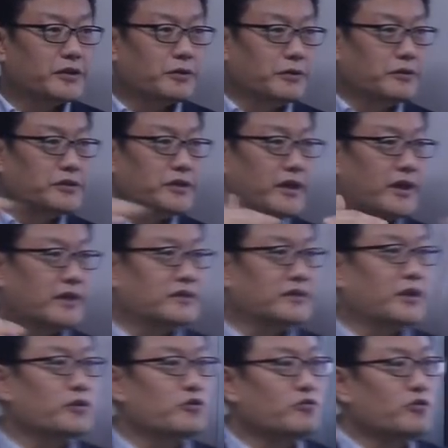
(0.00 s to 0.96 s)
동서양
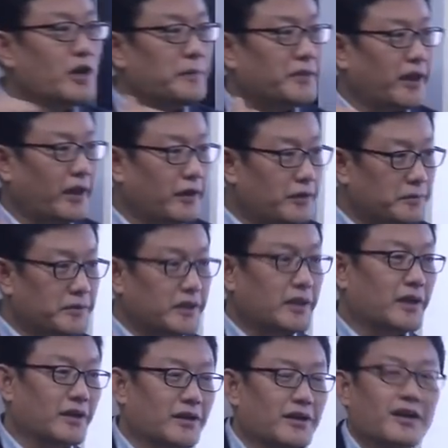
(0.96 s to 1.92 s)
그때도 융합이 된
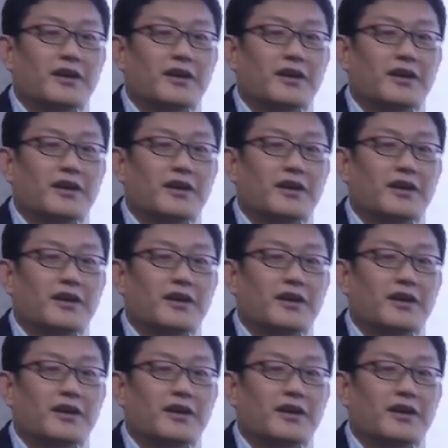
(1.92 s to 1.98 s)
겁니다.